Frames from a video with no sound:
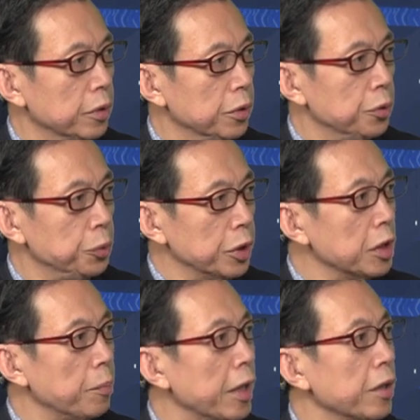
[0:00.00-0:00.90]
角
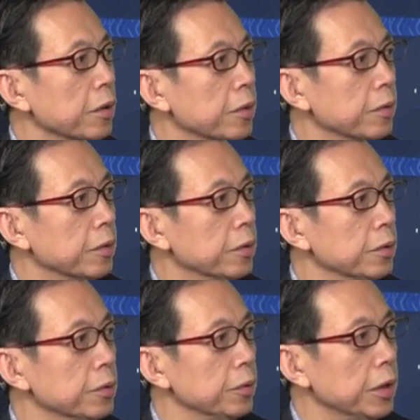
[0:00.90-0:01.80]
色扮
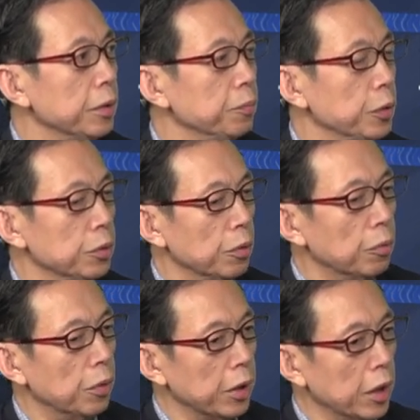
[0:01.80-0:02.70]
演，所以比如说
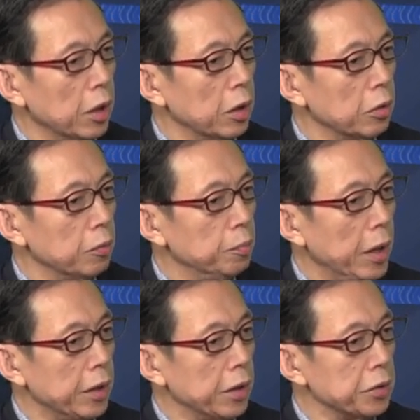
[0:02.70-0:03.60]
我要
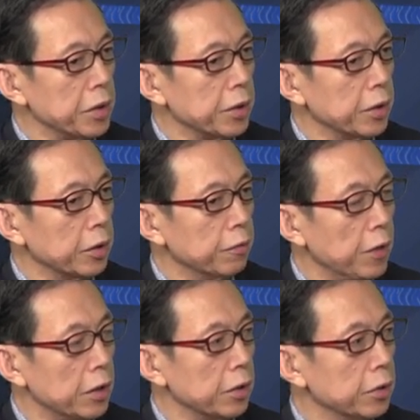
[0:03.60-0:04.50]
扮演这个
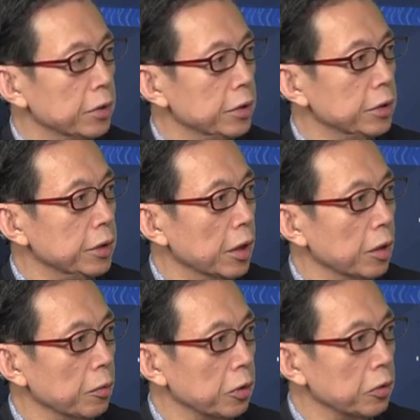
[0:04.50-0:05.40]
犯人，你
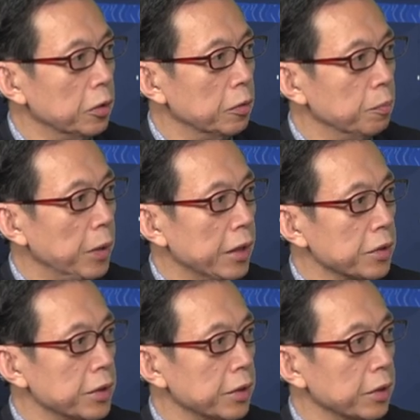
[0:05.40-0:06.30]
要扮
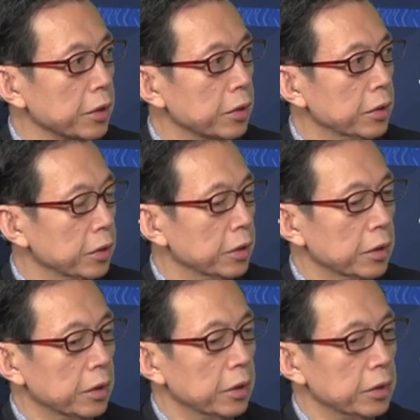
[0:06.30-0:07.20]
演这个
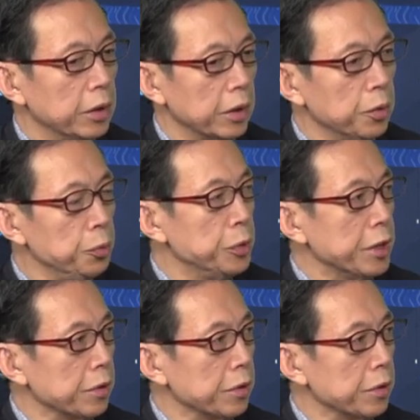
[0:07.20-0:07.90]
这个狱警，